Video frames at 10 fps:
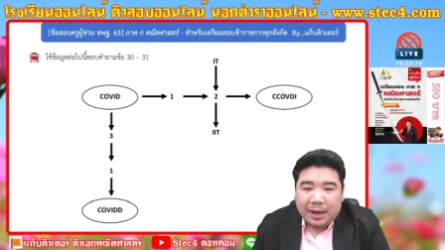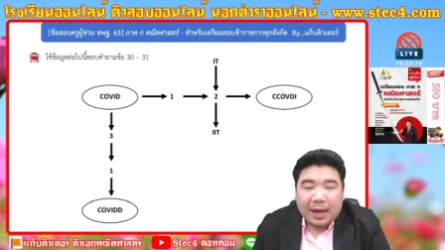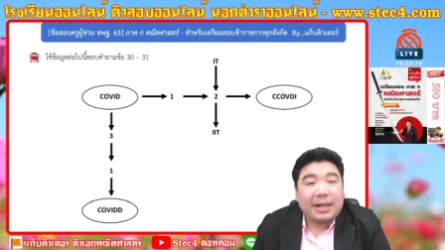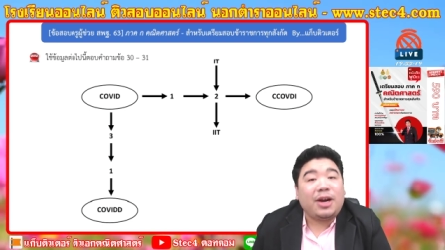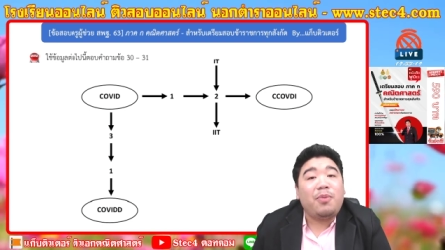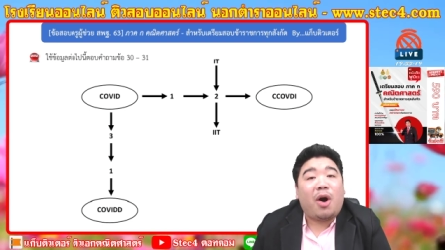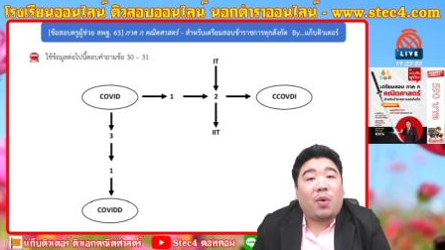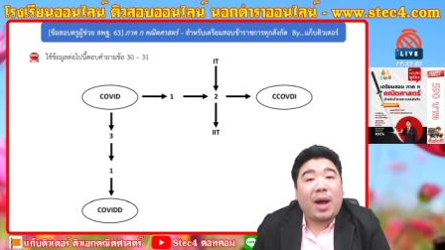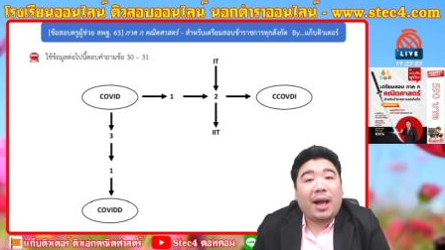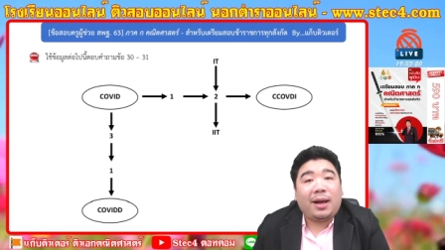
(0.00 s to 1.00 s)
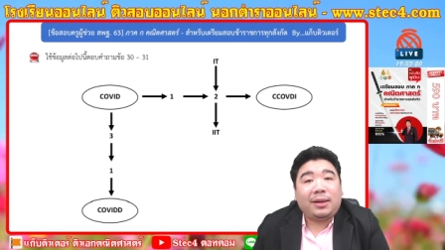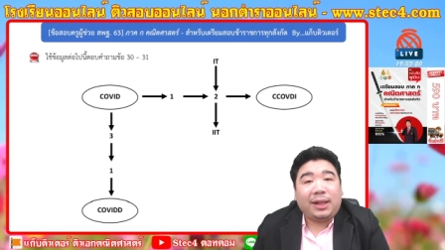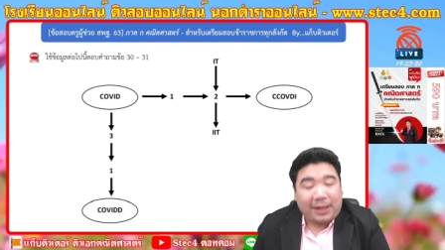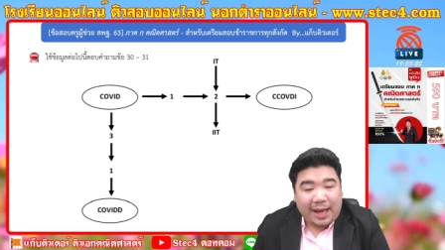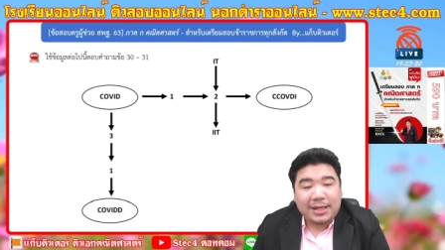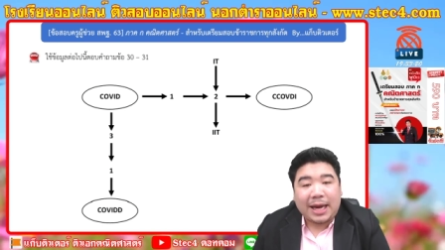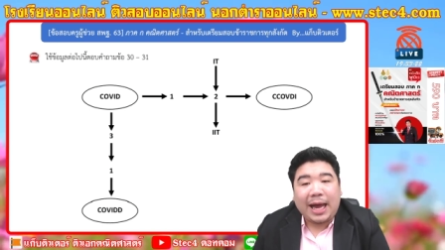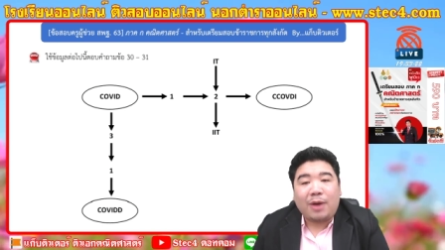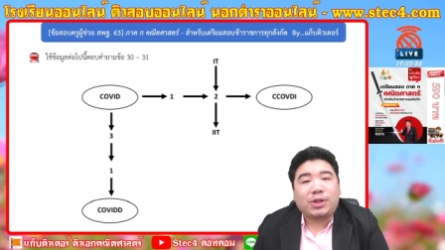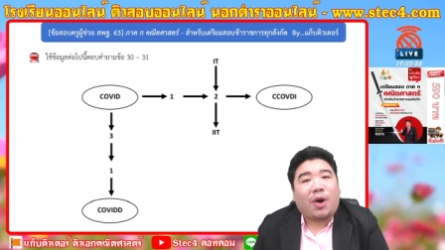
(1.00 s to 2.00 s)
อาจารย์ต้องบอกว่าตั้งแต่อาจารย์
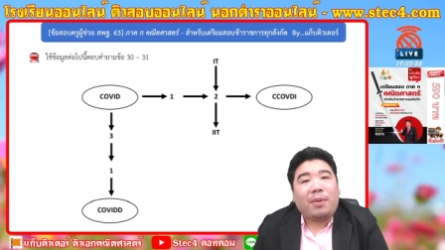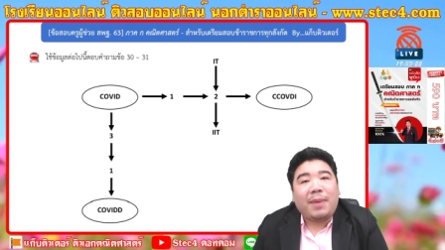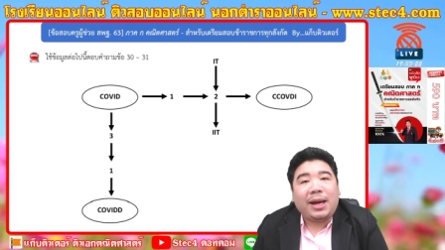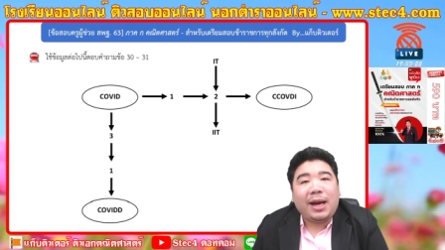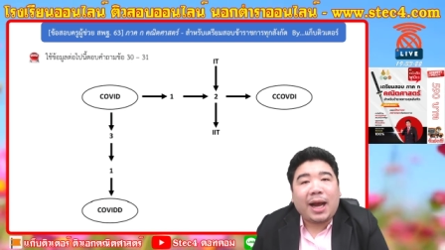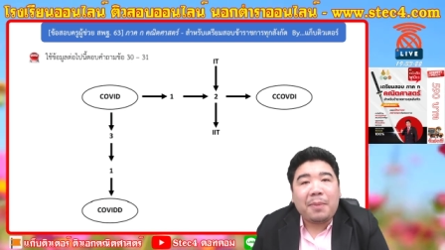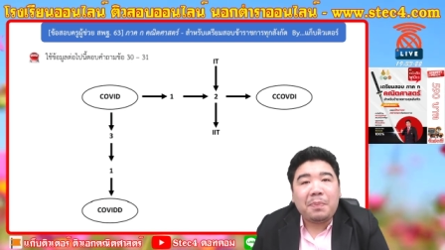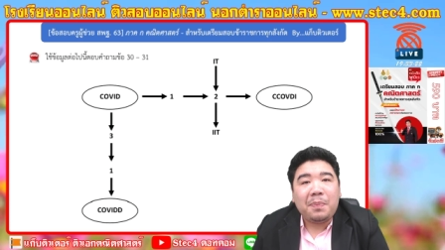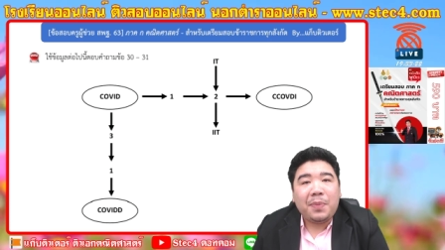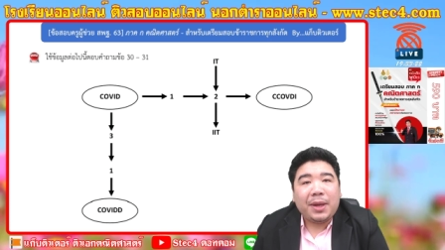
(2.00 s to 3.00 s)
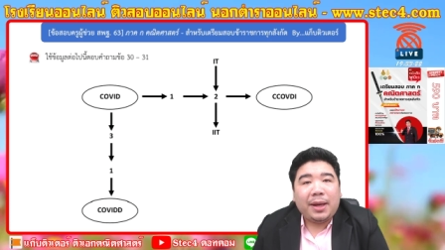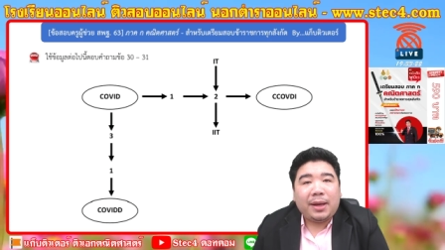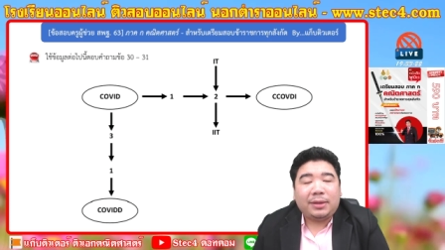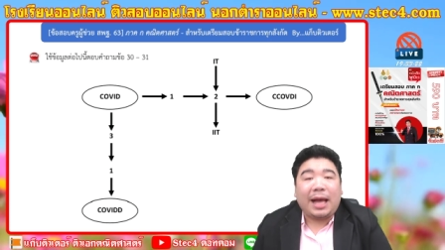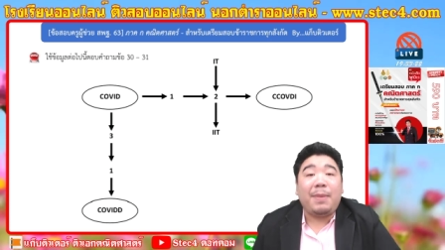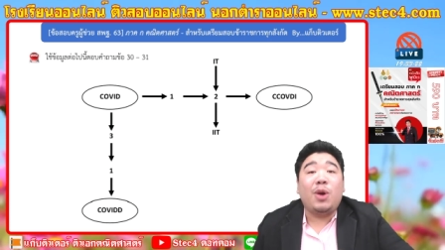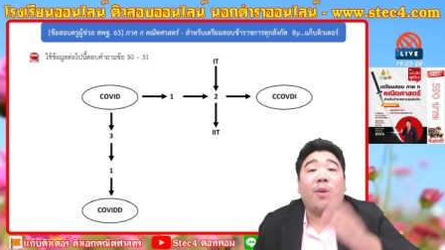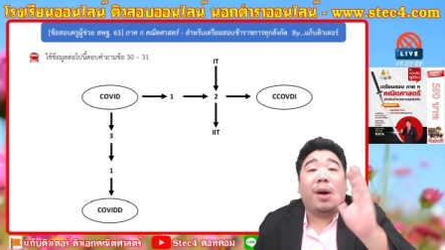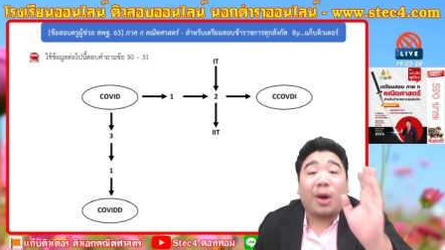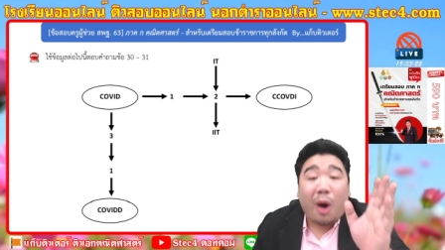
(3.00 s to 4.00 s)
เข้าสอบมาเนี่ยนะครับ ถ้าไม่รว
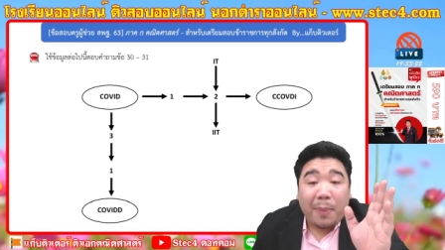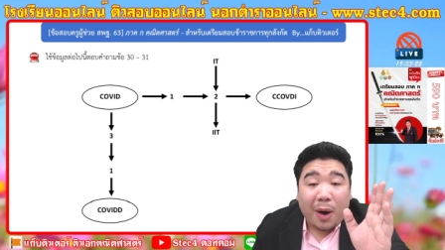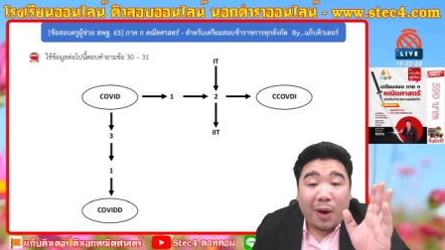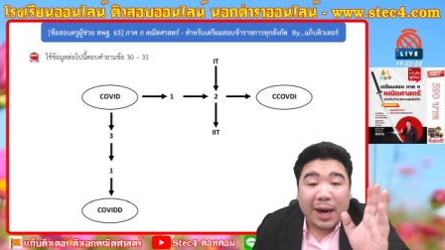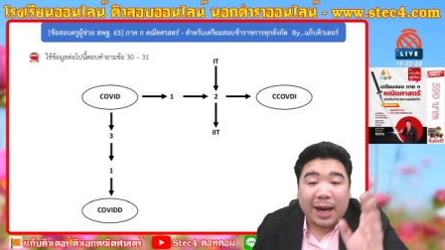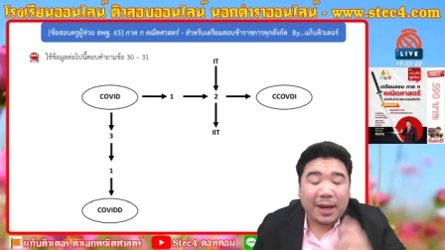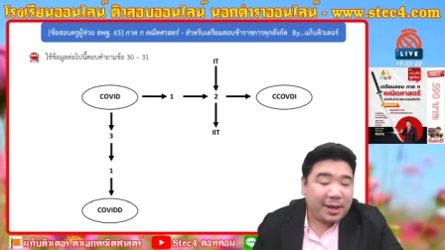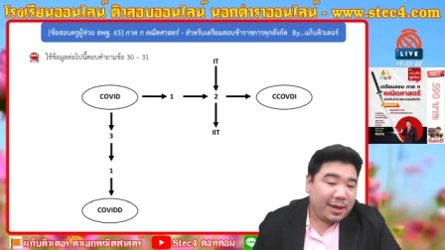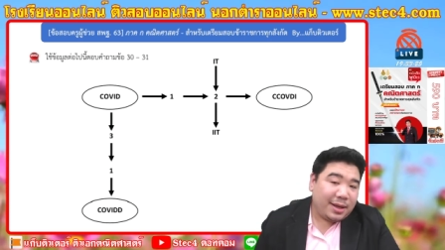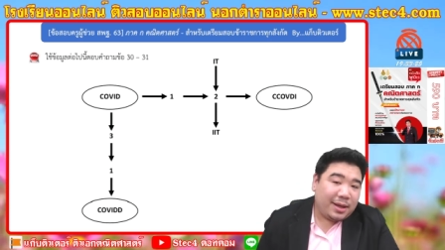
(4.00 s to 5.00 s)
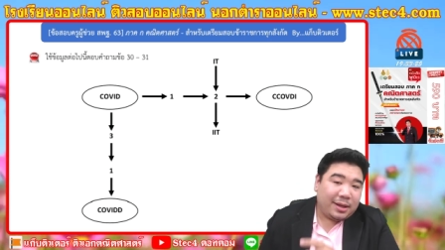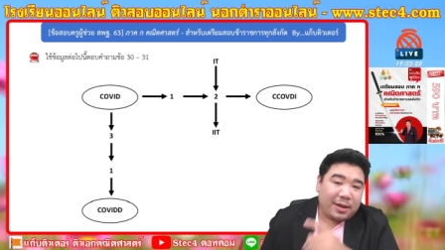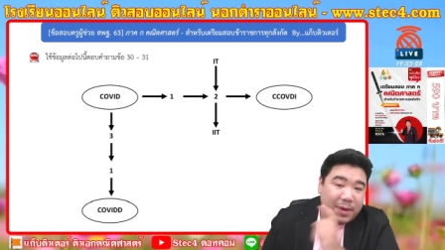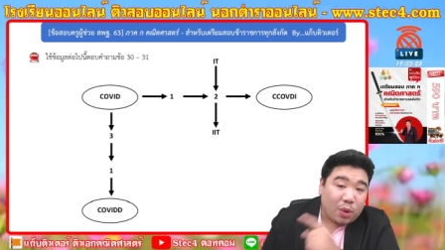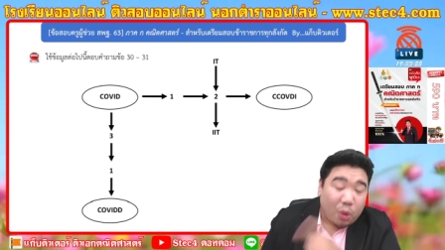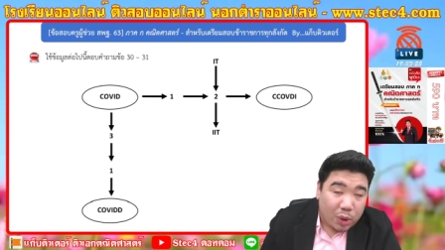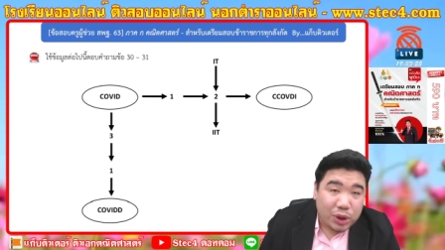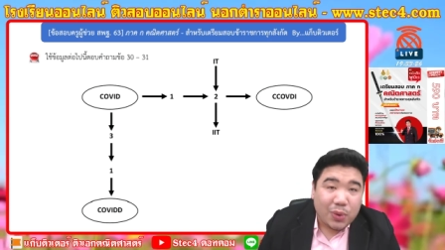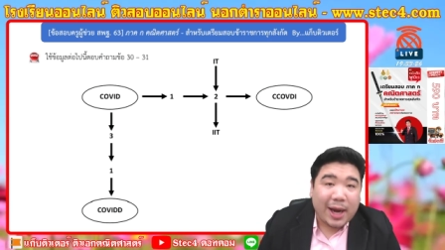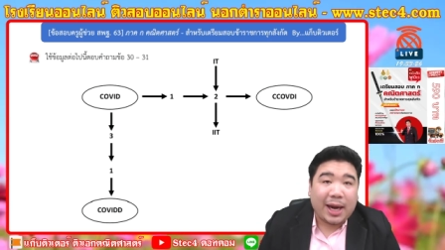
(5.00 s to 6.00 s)
มของกอพอนะถ้าเป็นครูผู้
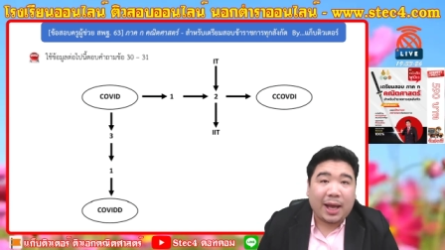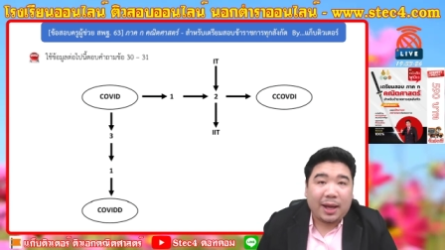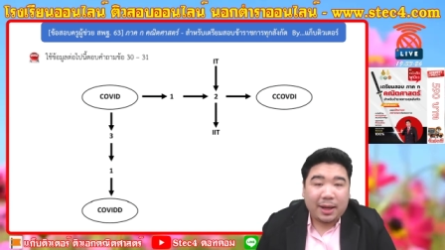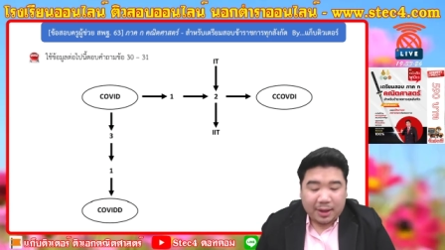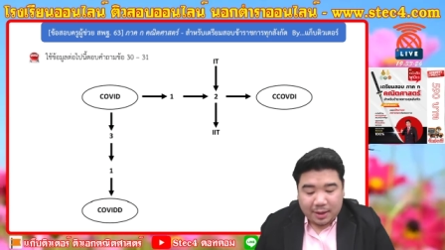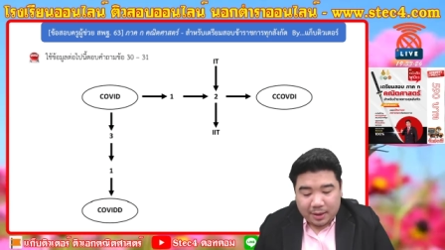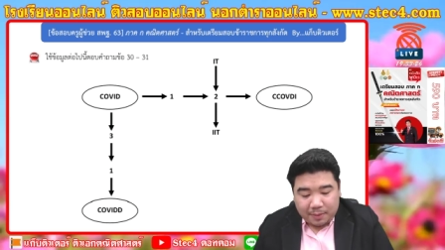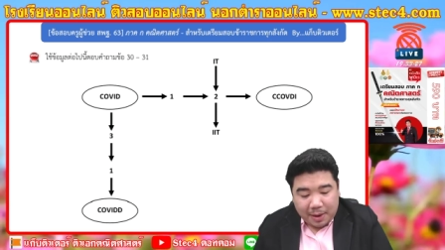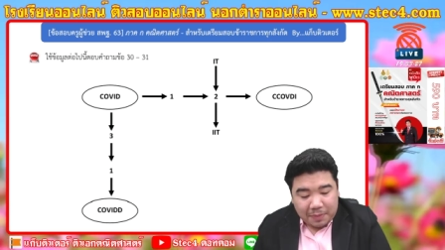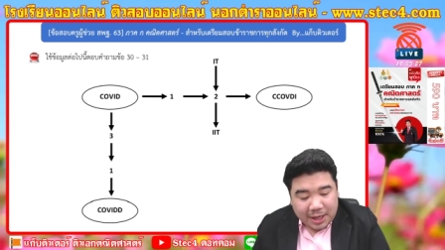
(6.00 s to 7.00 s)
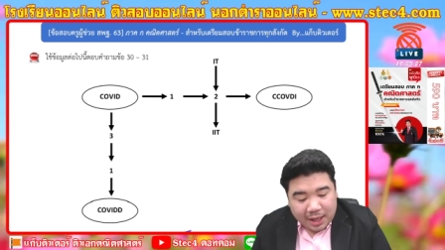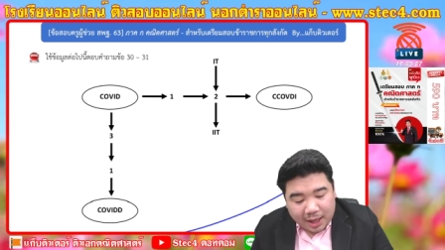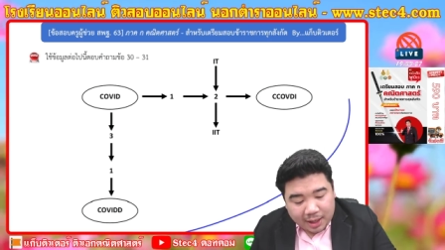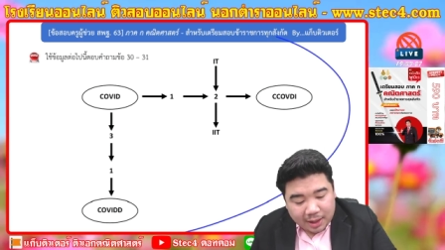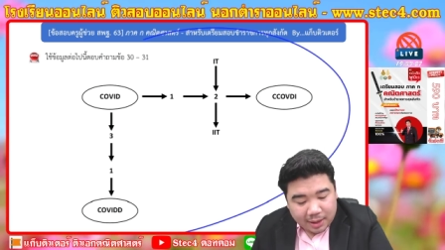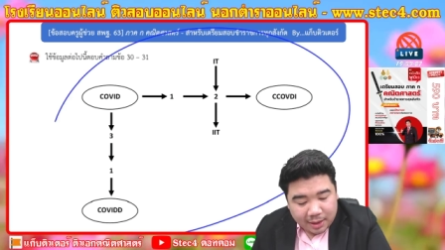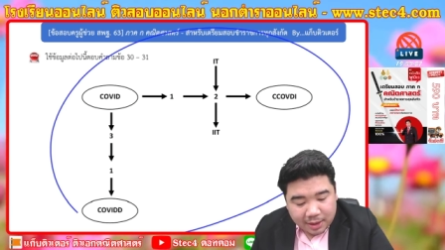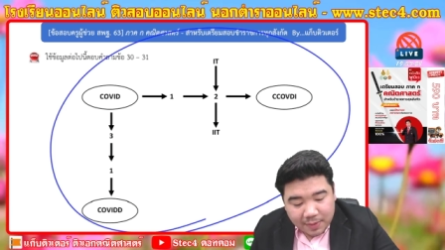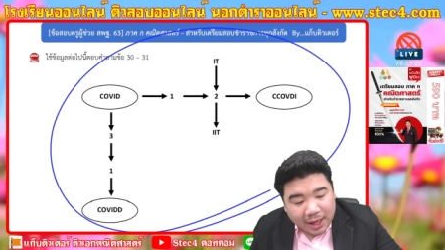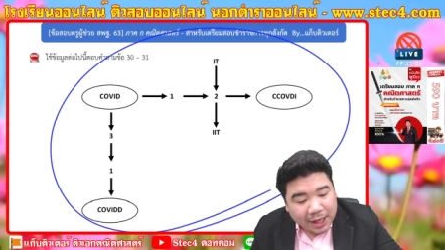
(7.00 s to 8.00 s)
ช่วยนะ แบบนี้เนี่ย ยังไม่เคย